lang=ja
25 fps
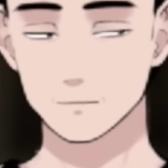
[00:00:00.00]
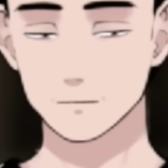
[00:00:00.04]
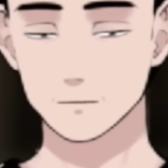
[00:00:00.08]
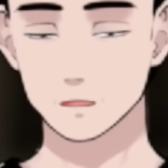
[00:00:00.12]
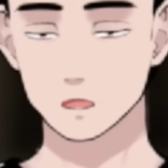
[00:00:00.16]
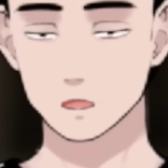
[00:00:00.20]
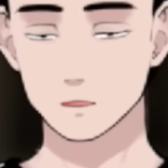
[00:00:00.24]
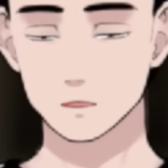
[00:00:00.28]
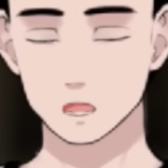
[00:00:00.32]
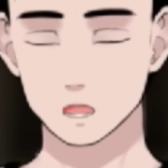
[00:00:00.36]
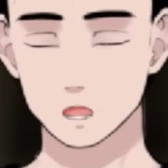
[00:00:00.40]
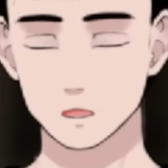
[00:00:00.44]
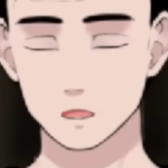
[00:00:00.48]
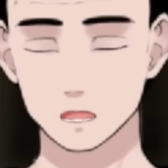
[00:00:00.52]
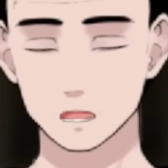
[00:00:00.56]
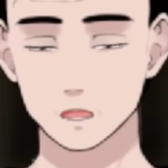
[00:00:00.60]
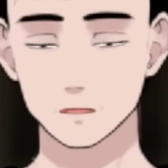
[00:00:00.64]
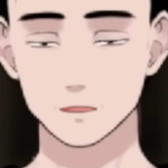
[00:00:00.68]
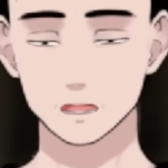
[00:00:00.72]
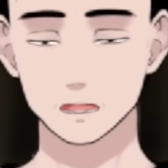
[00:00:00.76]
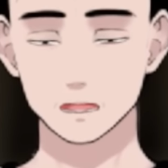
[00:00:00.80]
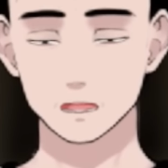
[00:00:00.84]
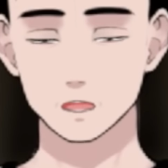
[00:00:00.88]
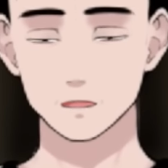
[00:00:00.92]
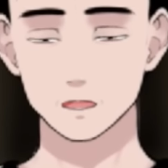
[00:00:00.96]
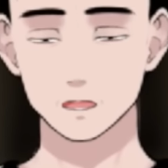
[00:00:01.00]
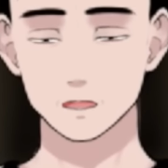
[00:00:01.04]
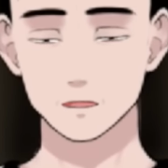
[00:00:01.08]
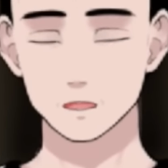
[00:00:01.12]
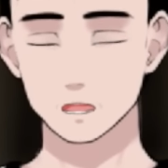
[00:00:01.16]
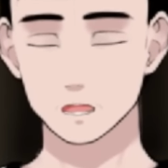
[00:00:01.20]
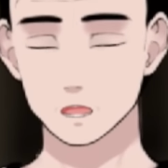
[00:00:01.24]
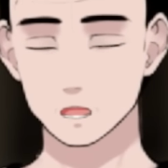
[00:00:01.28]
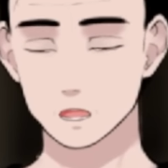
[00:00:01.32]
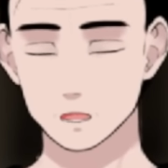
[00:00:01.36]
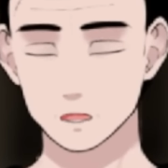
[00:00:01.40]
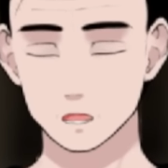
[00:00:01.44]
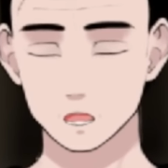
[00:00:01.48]
何がしたかったのかな？
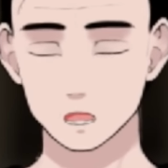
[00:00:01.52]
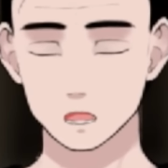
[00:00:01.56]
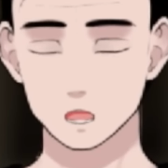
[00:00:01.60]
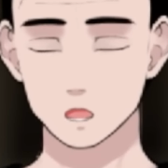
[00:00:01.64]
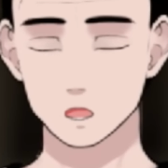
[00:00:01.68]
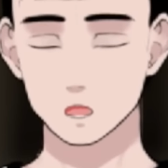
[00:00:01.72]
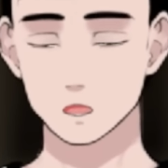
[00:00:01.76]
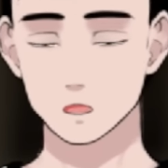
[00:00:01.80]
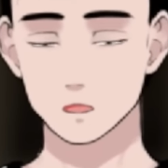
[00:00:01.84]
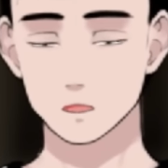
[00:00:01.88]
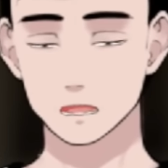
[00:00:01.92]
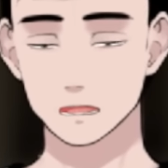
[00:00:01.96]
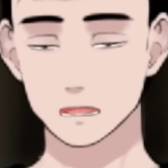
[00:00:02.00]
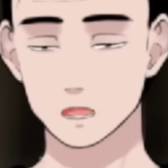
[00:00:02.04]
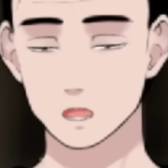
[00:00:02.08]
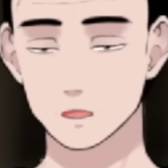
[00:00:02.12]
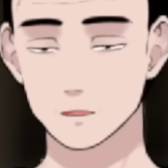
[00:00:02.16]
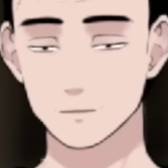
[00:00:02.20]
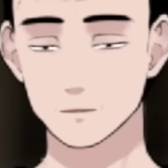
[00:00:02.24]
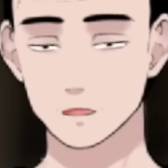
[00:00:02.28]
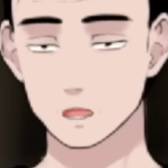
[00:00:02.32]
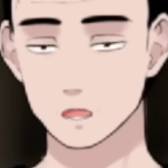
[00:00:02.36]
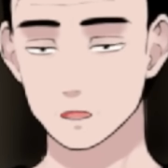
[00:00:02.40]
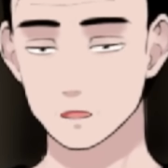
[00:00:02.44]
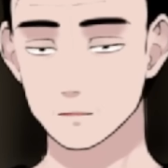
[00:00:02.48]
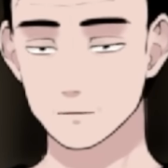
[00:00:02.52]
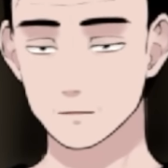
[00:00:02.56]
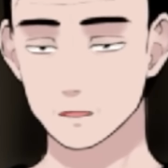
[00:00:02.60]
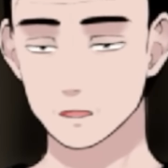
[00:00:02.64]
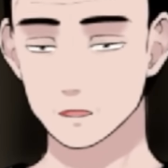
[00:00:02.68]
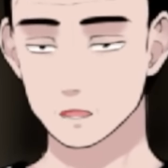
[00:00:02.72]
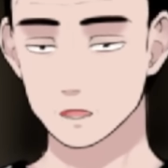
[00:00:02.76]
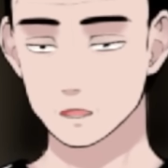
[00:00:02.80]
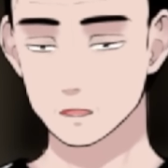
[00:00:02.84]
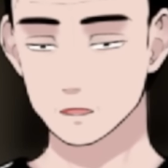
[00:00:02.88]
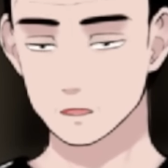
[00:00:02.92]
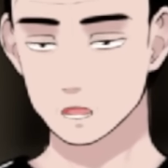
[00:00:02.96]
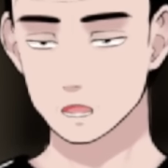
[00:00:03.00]
朗読会なのかなって思っ
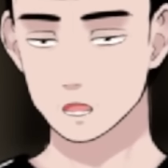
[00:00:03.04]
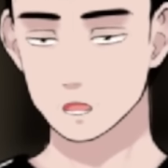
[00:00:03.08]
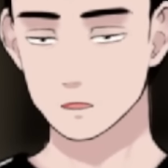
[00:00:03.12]
た。